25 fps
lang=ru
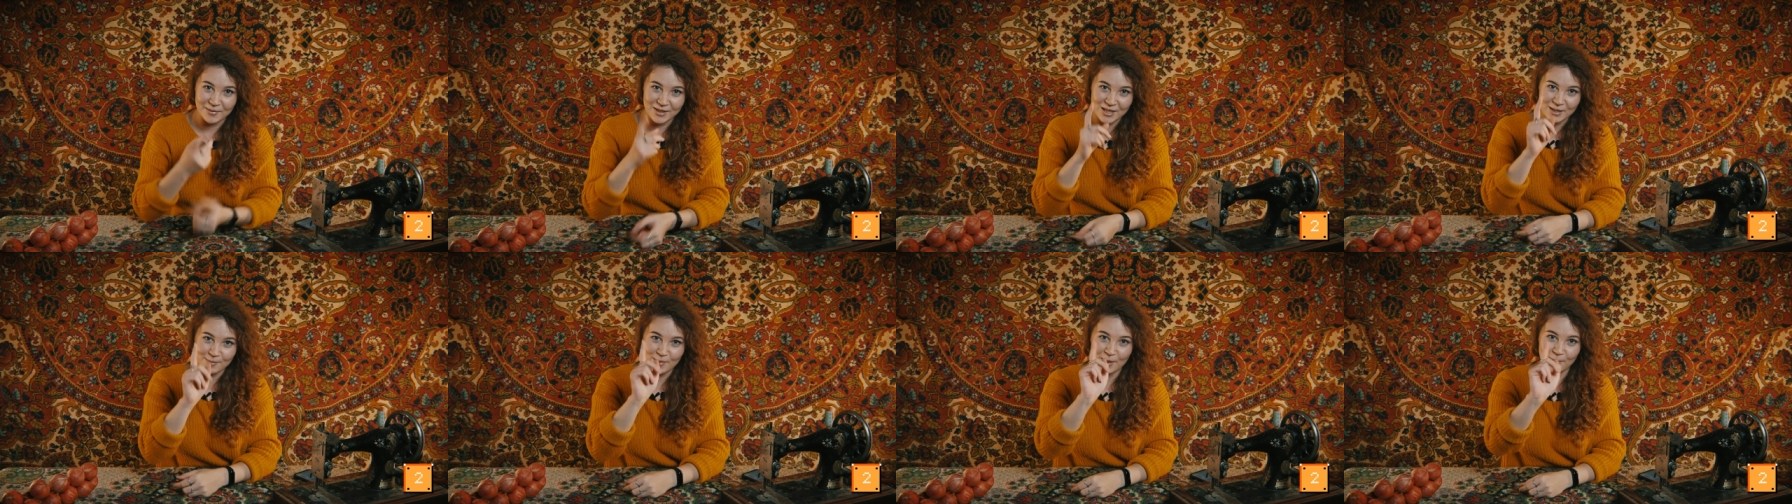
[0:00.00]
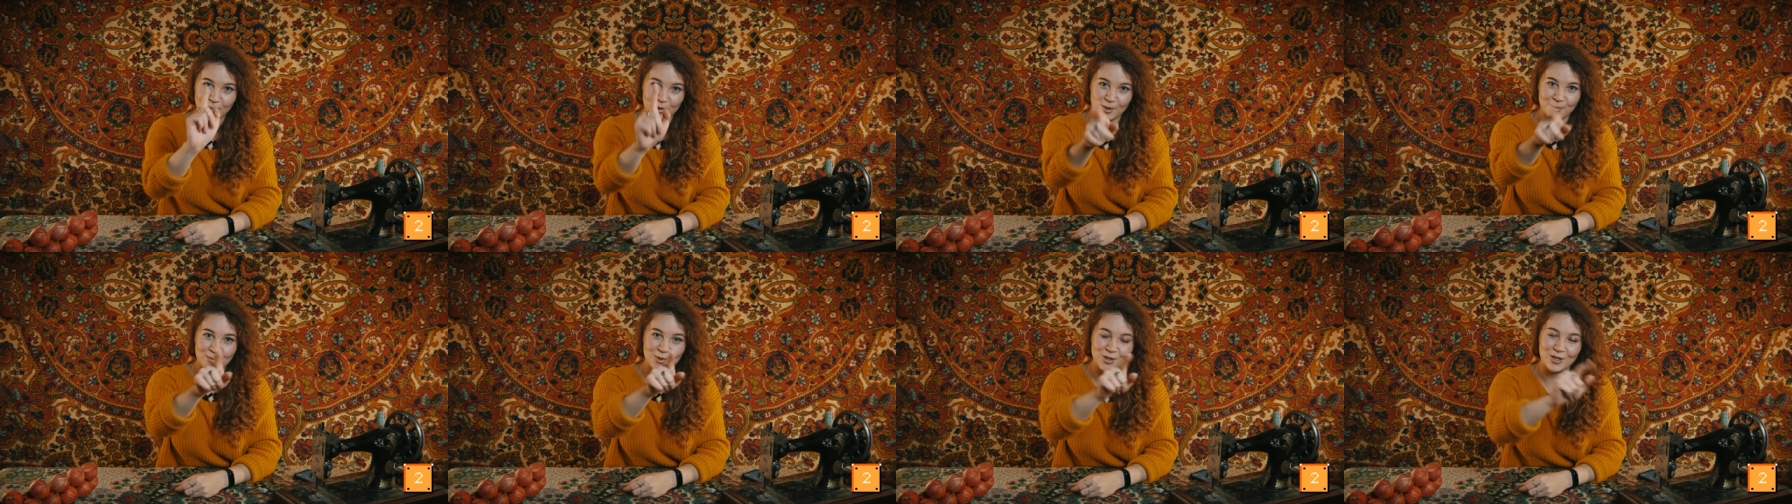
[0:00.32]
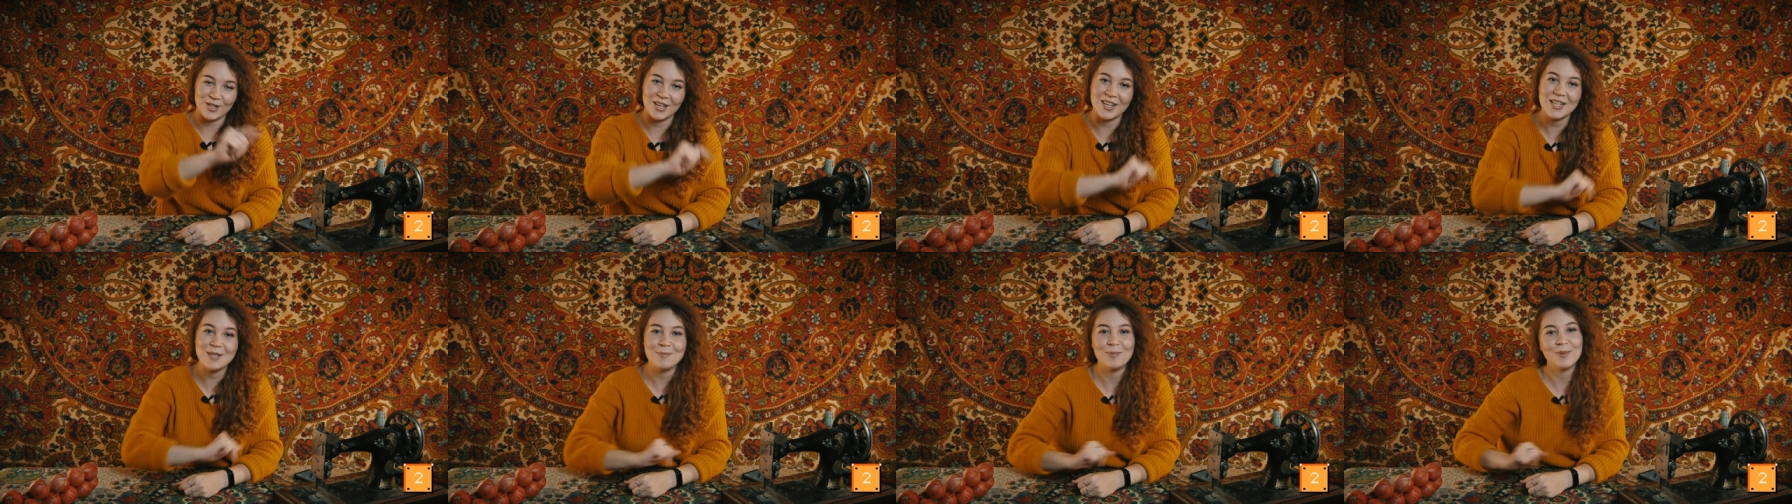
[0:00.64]
Мы тебя будем
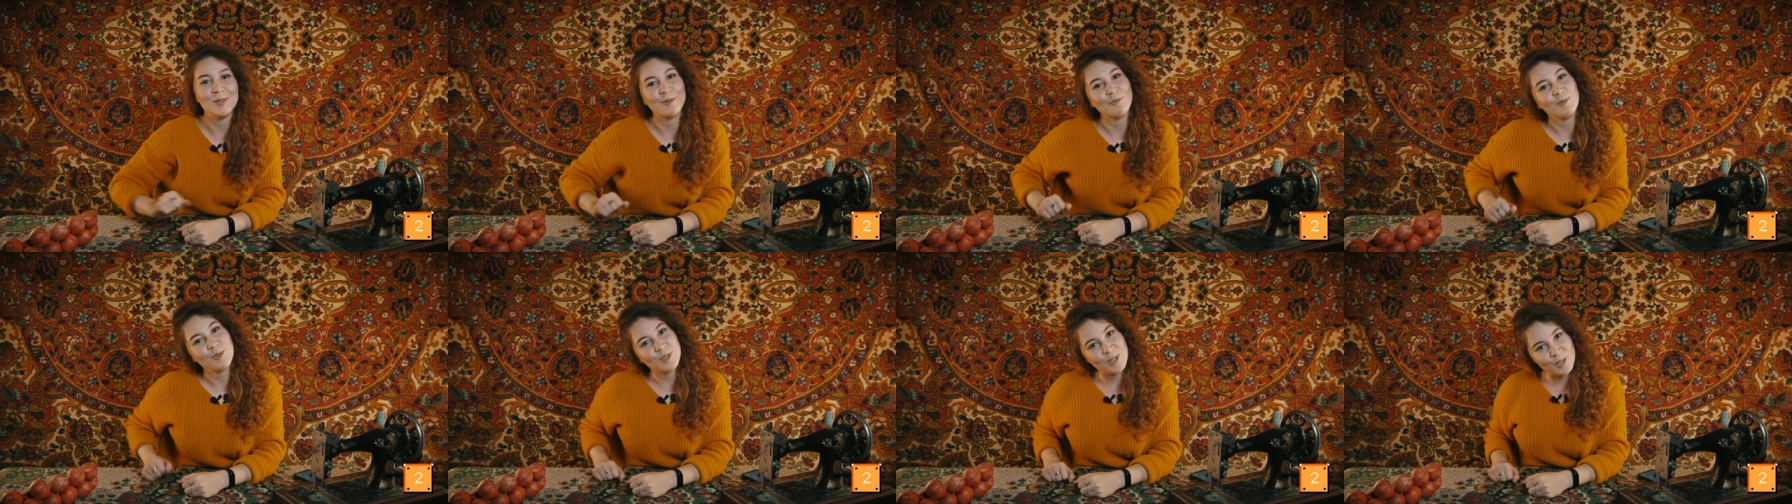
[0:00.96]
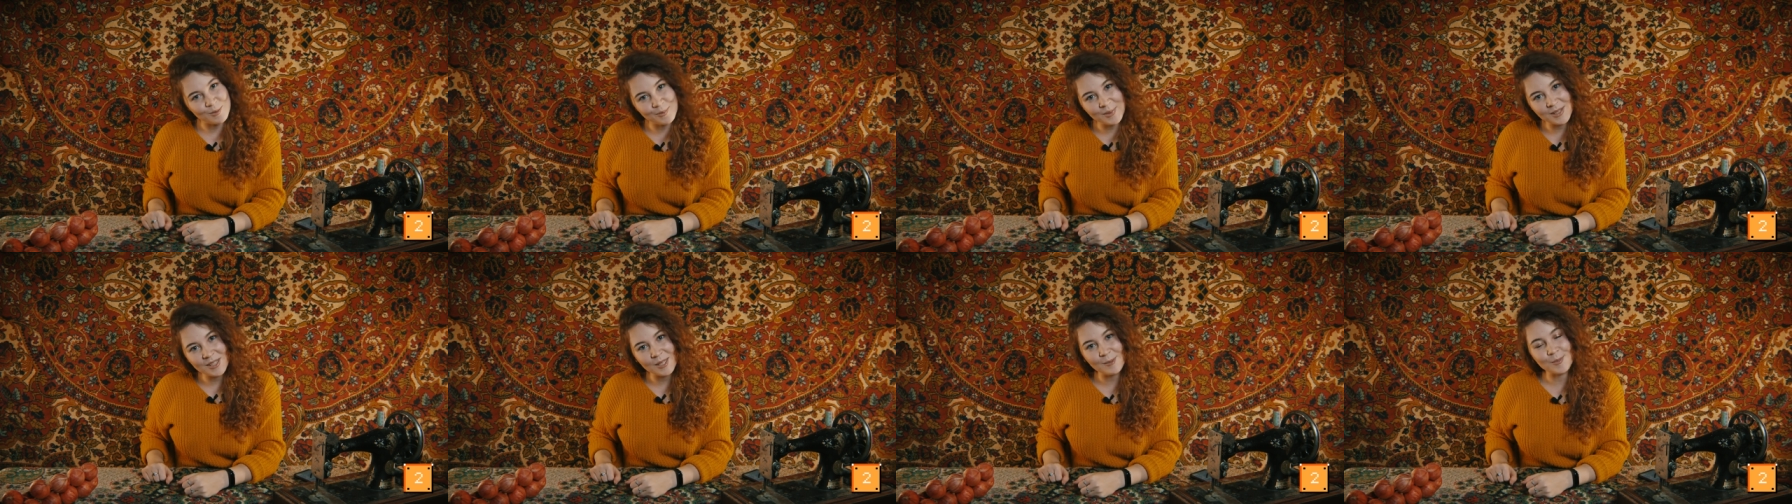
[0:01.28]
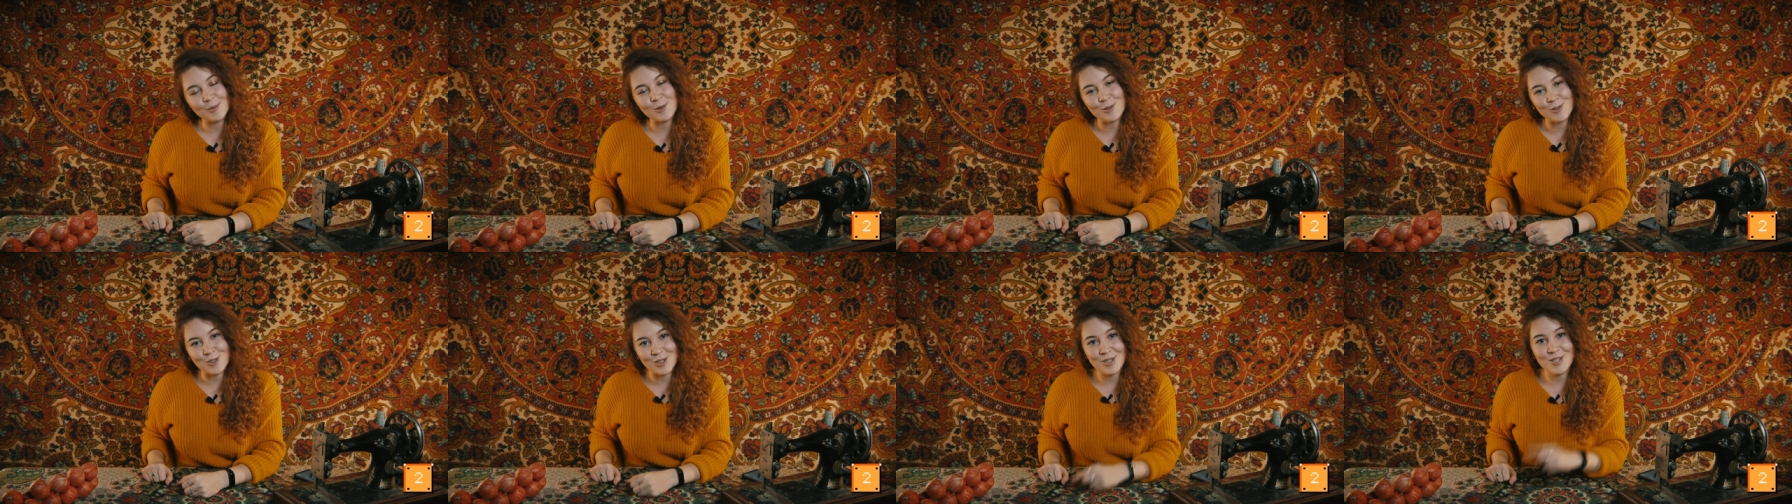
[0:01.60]
ждать, потому что мы там
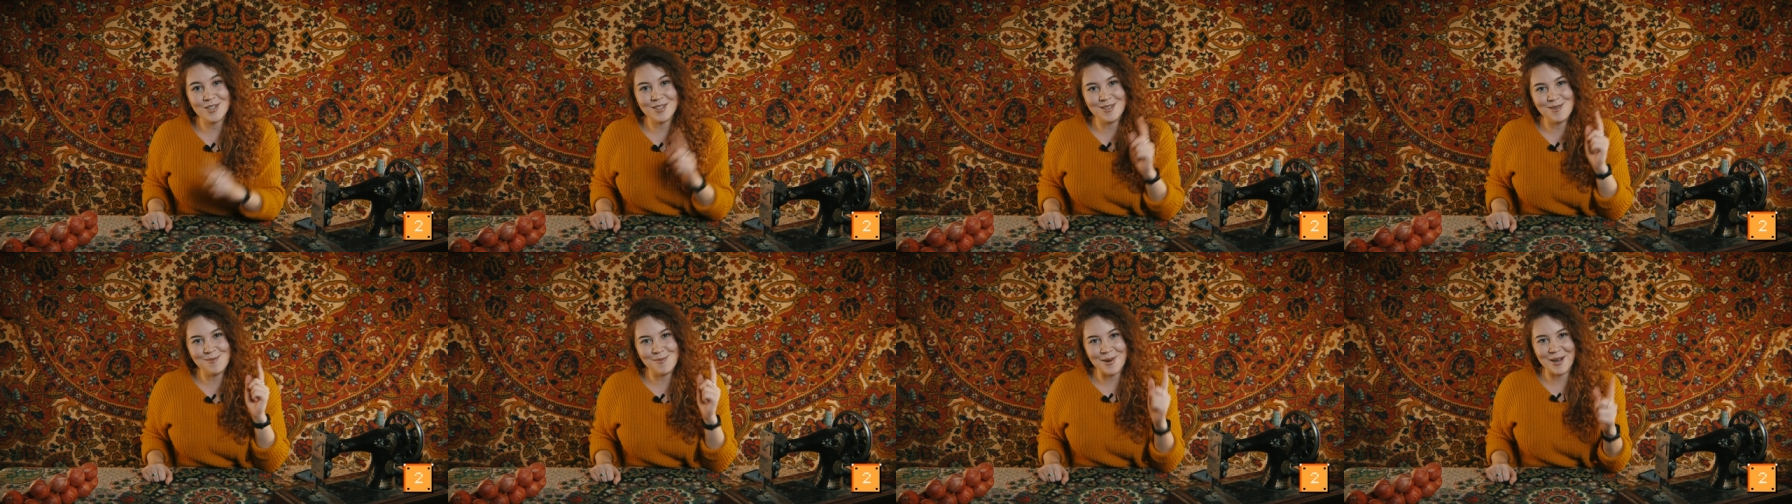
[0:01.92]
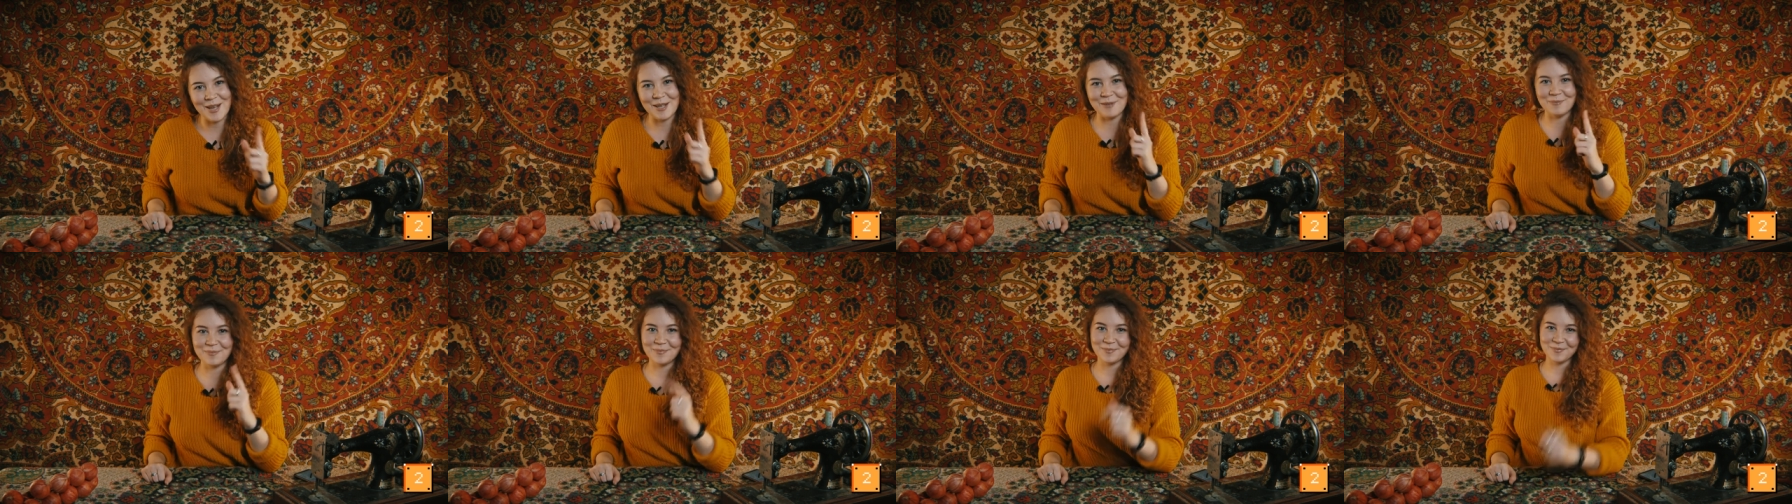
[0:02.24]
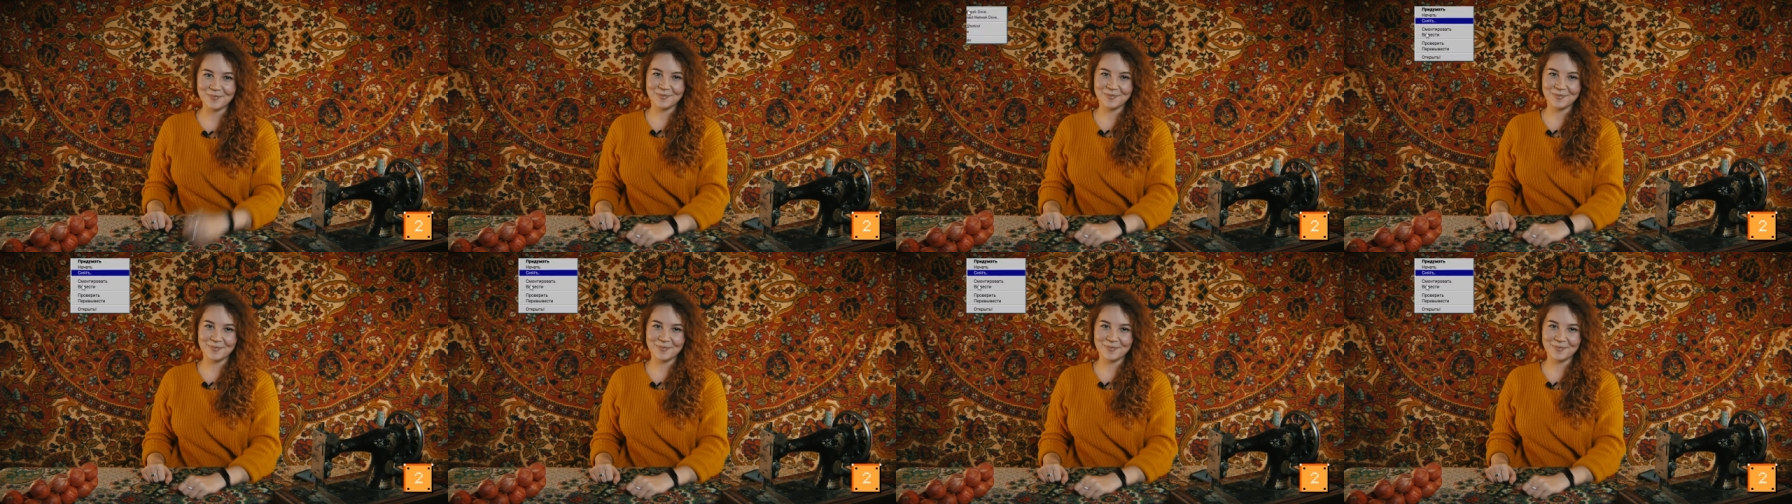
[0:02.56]
тоже снимаем.